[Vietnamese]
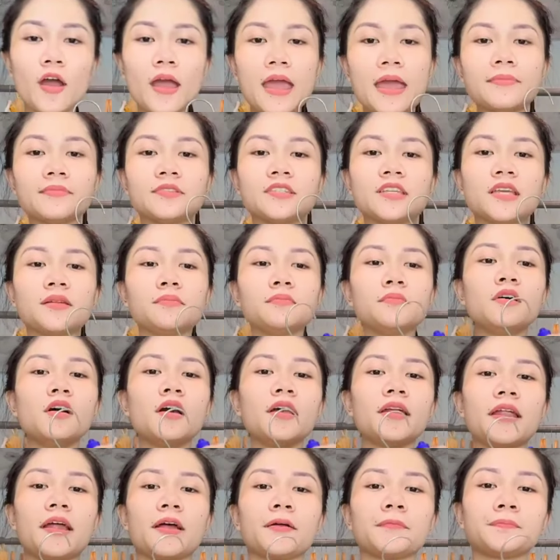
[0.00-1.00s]
Kim cho em
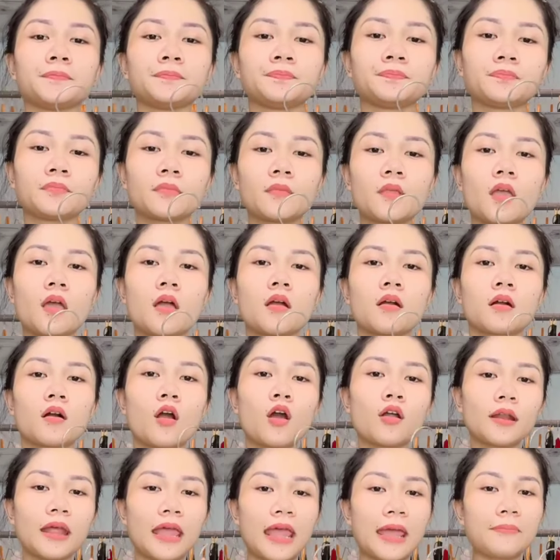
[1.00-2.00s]
90 nè
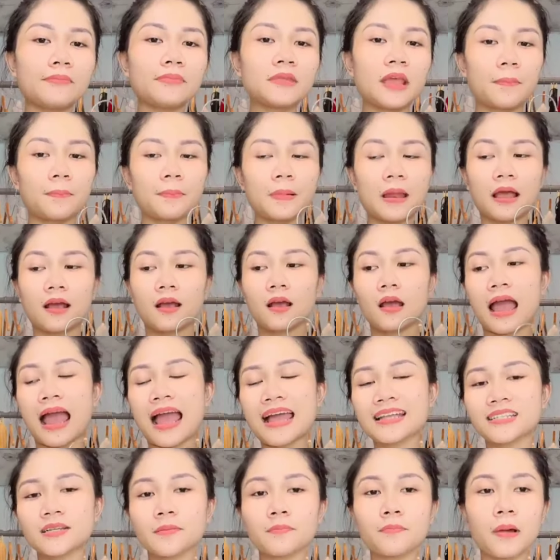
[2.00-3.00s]
Con này em nhập
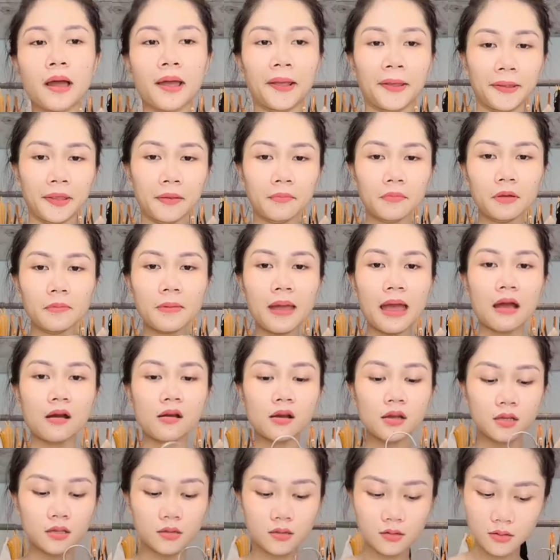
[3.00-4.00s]
là 270 nha
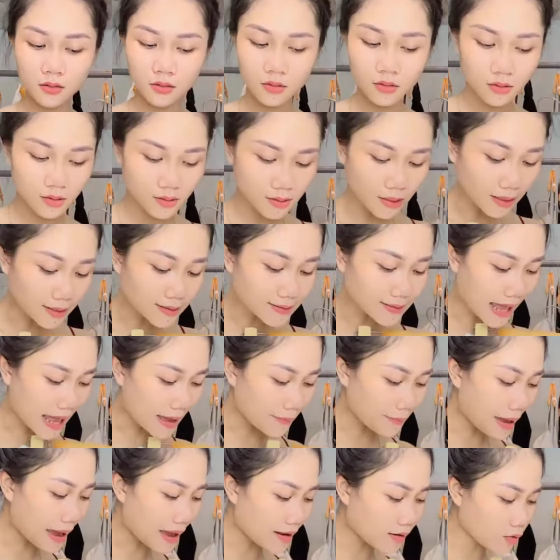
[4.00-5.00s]
mấy bà ơi
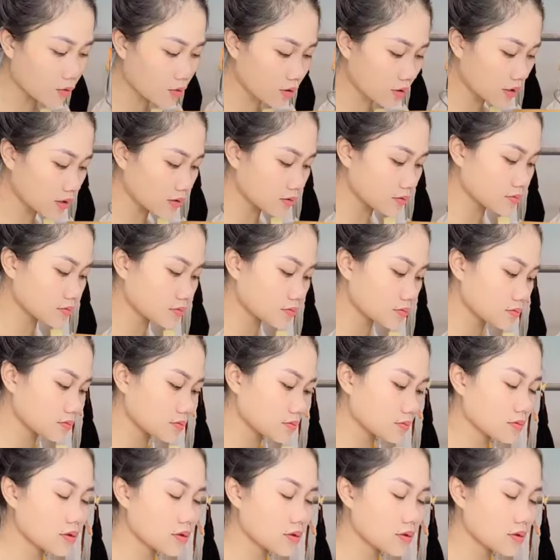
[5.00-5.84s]
Xinh dã man luôn á